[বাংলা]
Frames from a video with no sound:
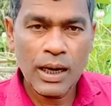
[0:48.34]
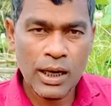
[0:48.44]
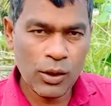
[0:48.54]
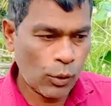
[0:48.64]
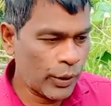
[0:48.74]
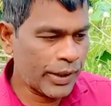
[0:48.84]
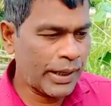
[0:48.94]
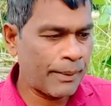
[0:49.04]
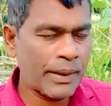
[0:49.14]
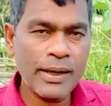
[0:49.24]
আর অনেকে
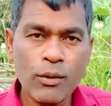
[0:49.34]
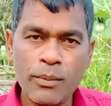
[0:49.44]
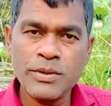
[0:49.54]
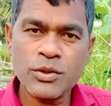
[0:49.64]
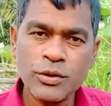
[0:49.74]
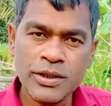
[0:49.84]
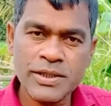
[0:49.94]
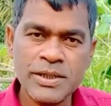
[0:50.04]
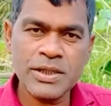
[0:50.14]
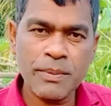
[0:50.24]
আমাকে কমেন্টস
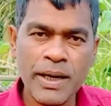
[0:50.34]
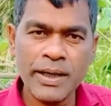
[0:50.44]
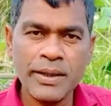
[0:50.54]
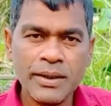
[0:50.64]
করতেছেন যে ভাই